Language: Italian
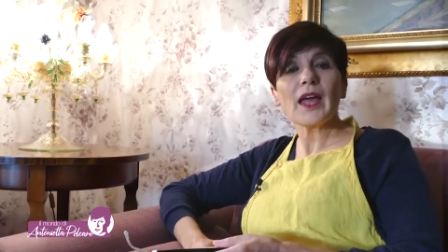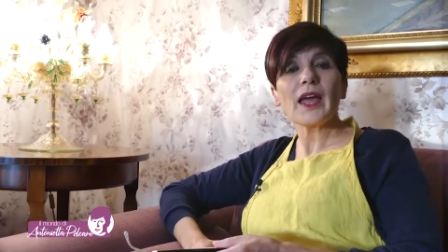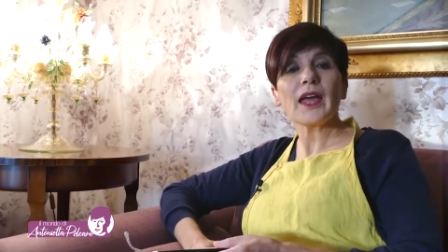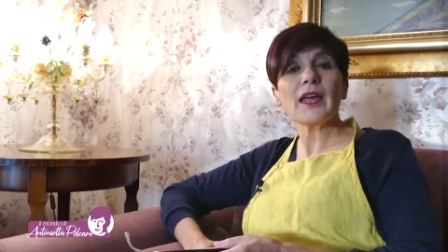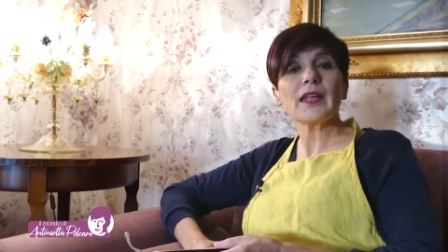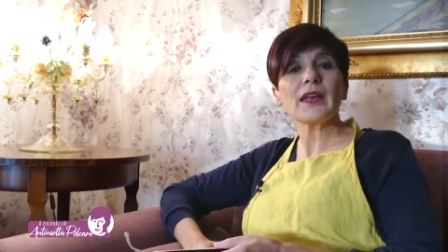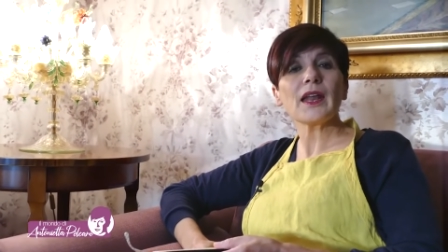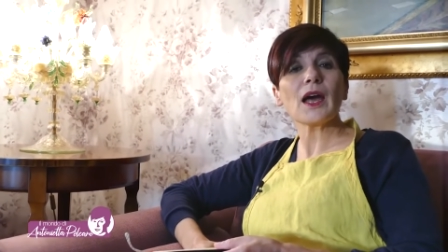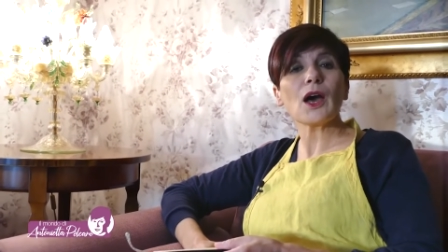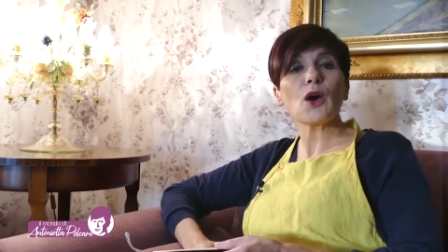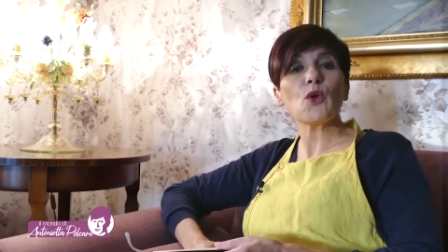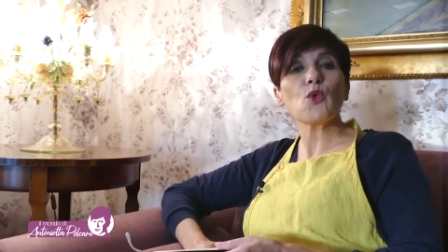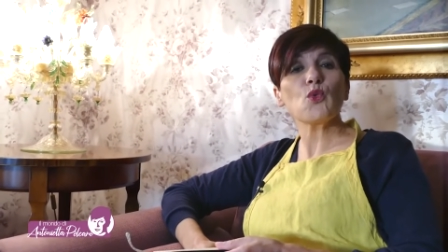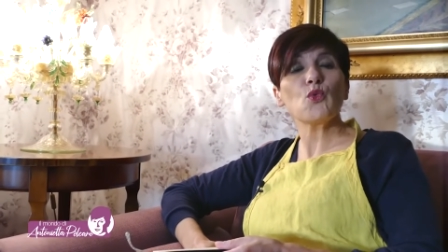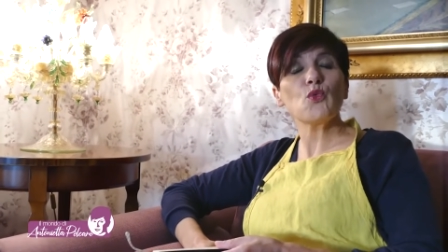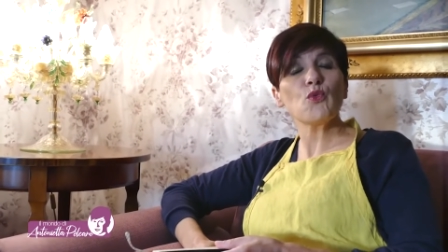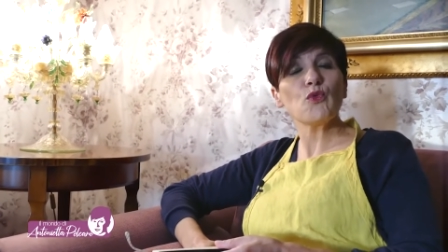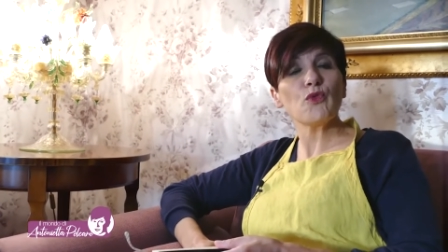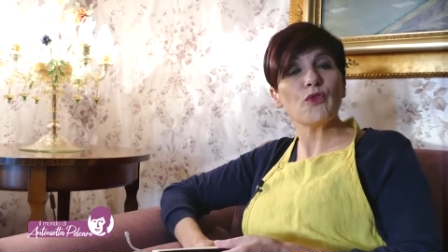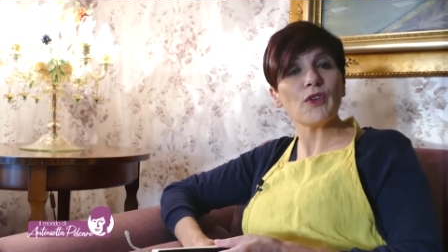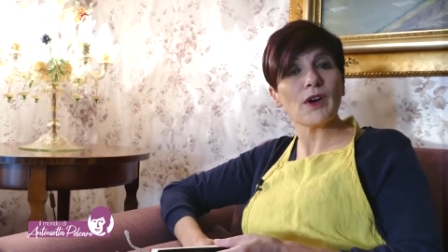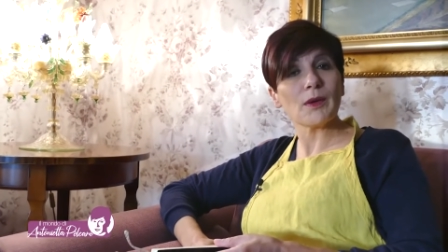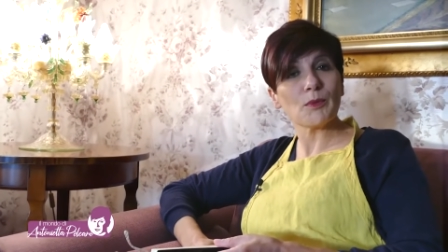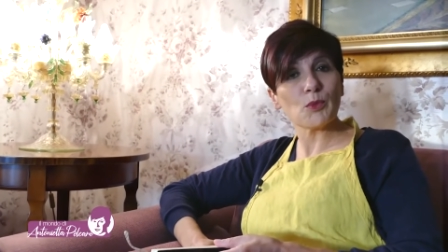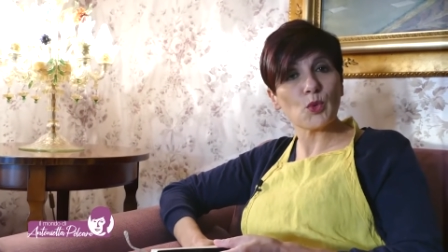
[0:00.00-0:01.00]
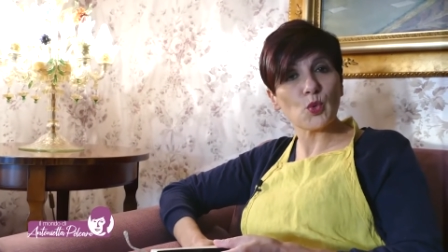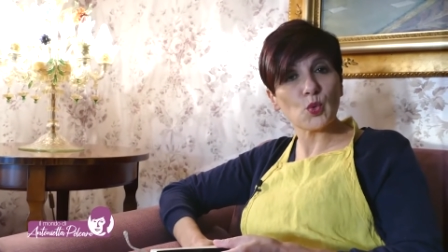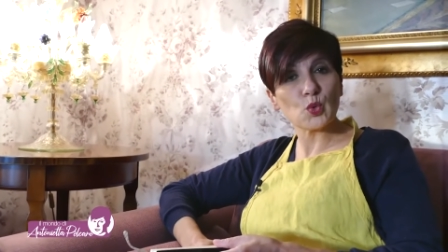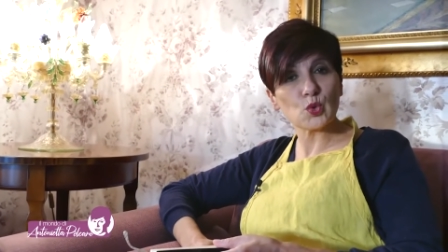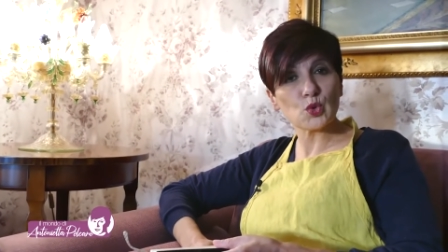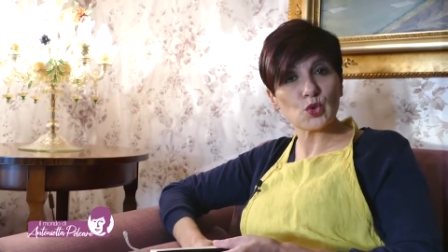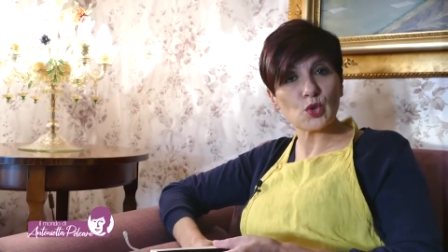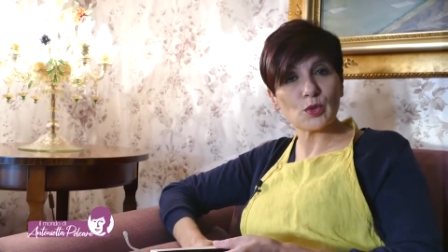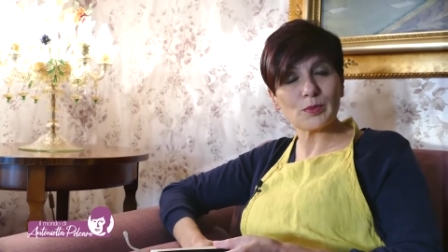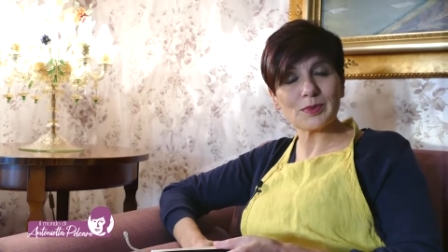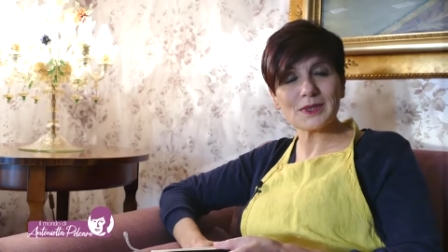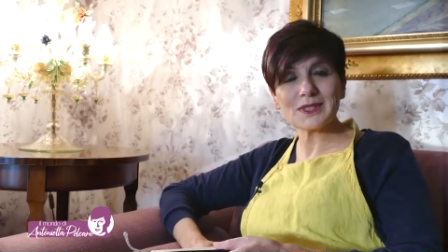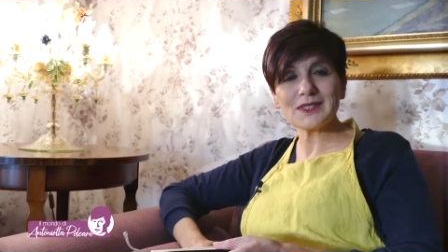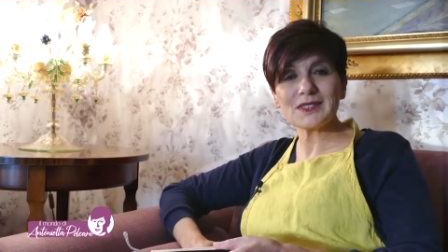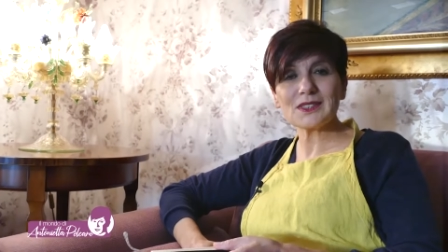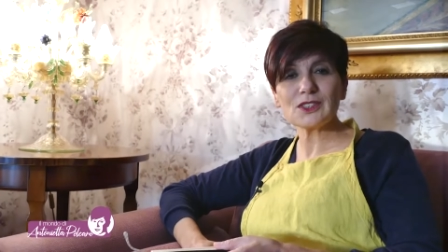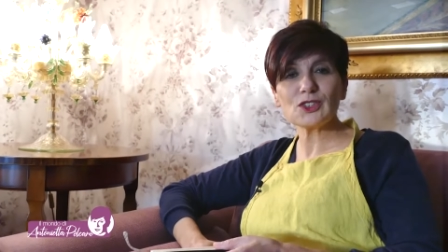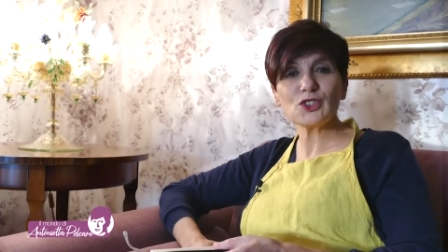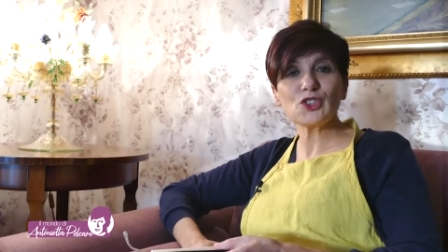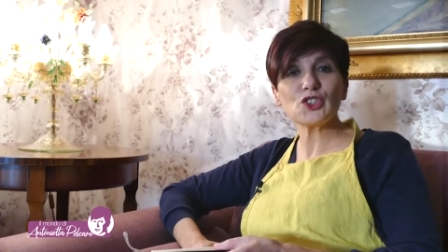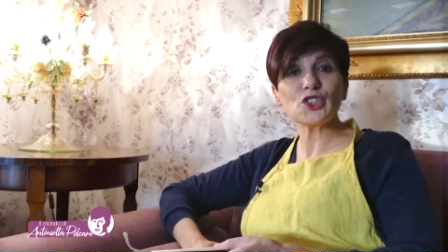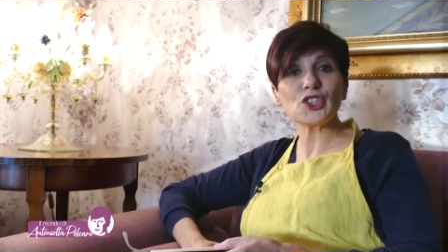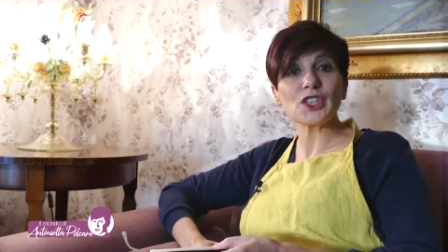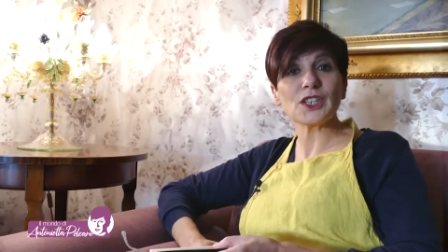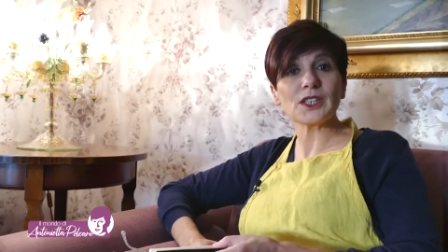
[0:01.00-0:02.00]
era un famoso
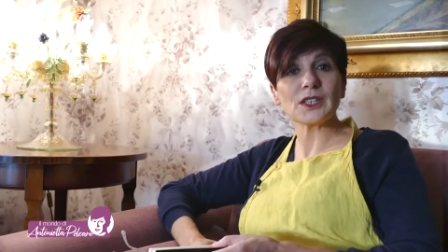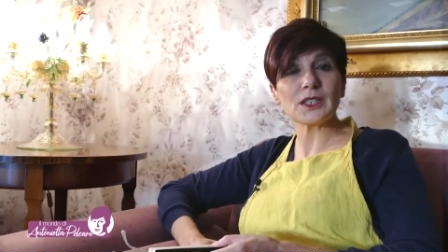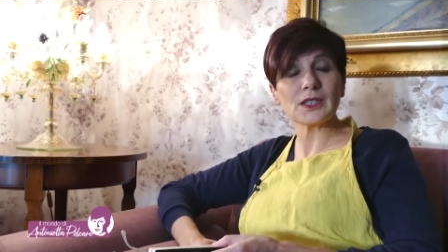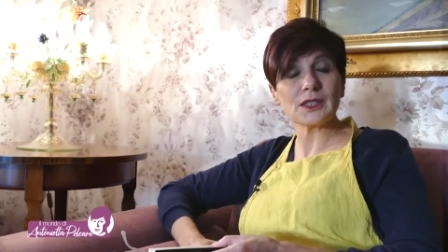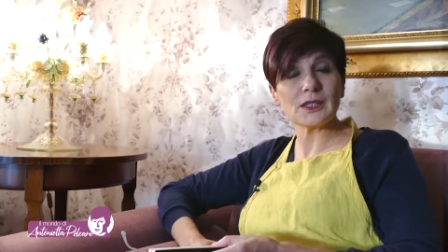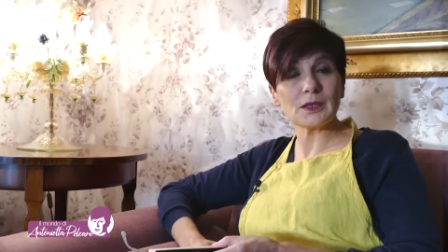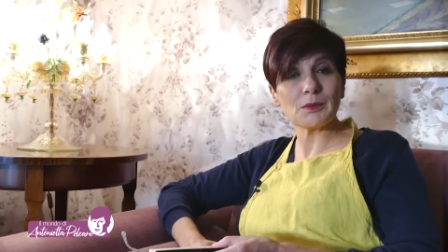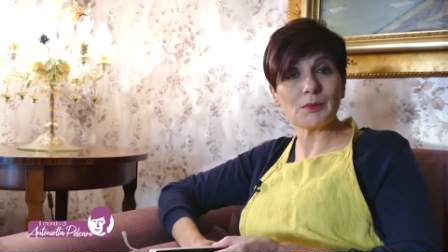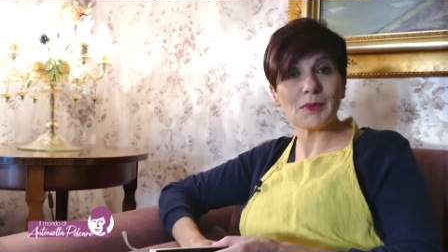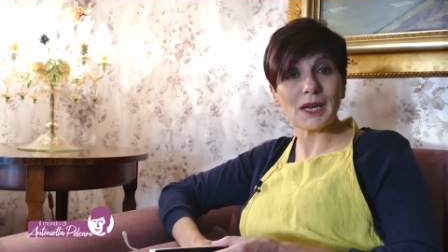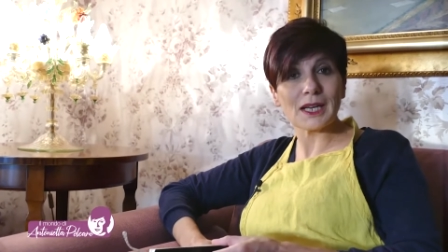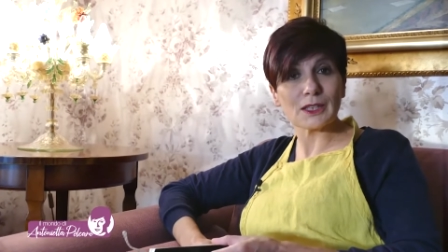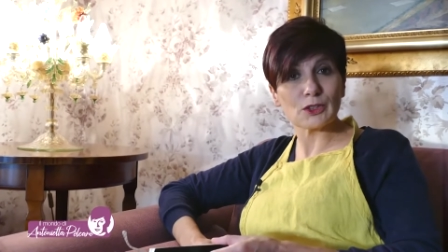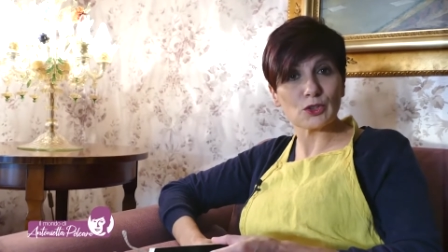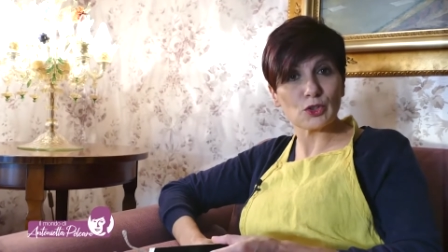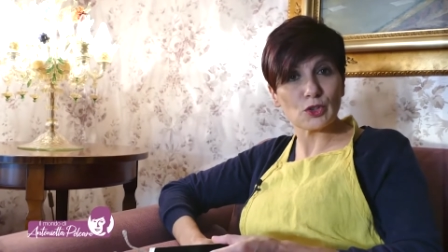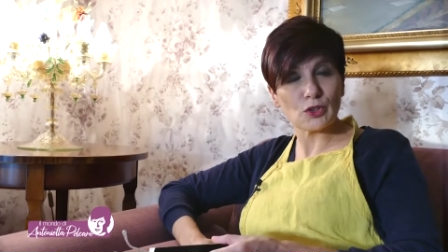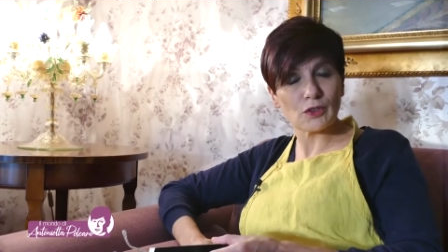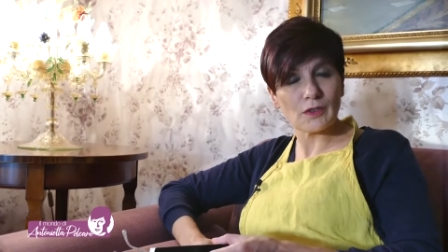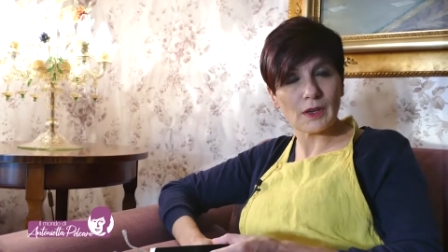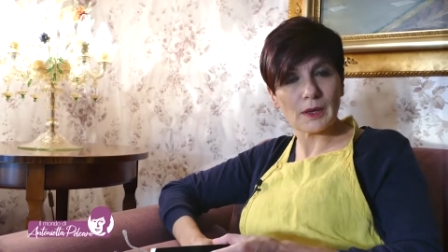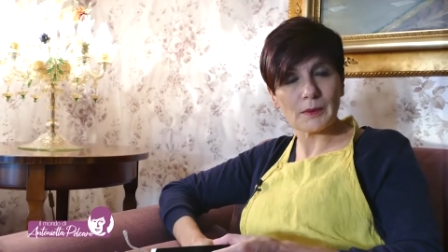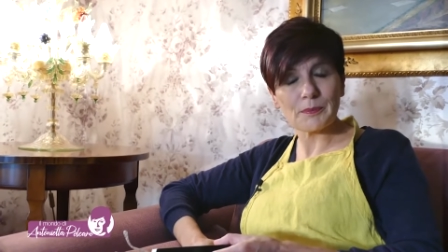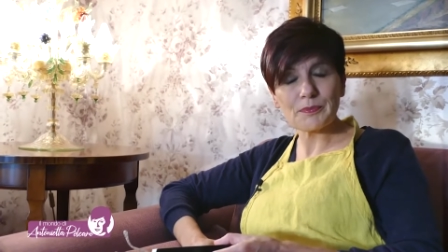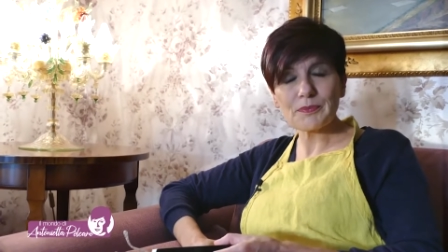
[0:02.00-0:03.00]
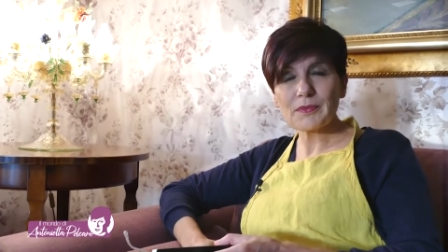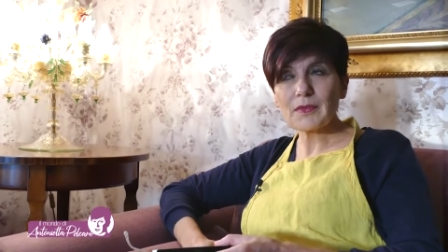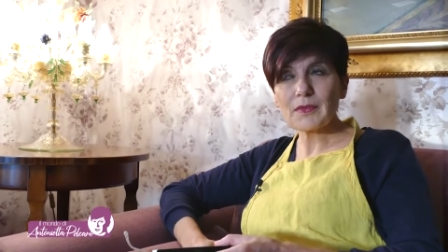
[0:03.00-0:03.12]
pasticciere di Mantova.